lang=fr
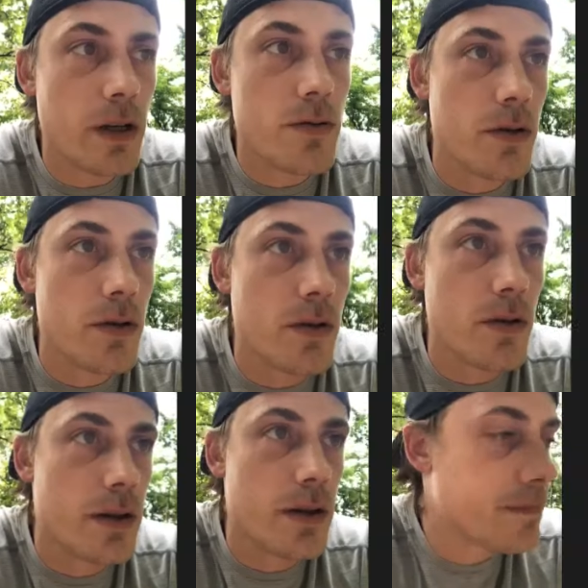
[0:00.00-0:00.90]
des... les
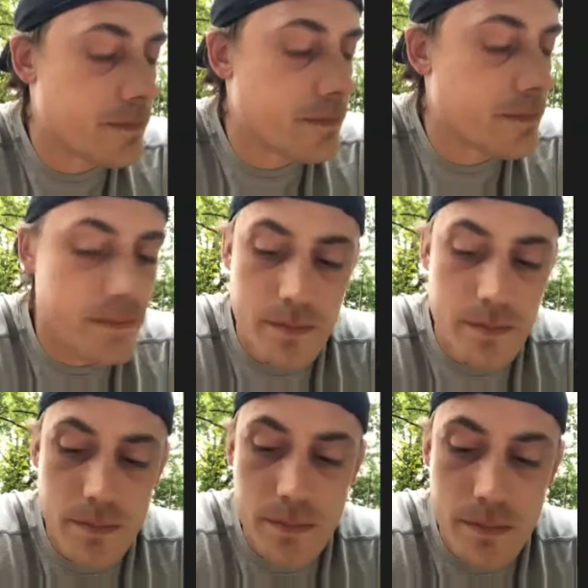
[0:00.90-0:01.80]
ostéos, des
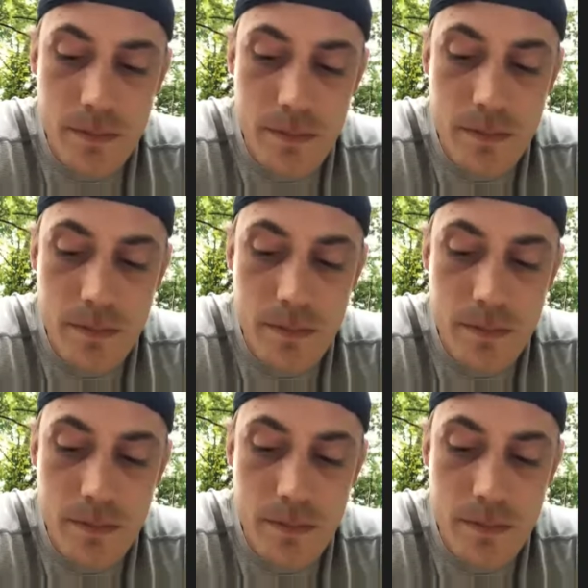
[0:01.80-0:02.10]
psychomotriciens et tout.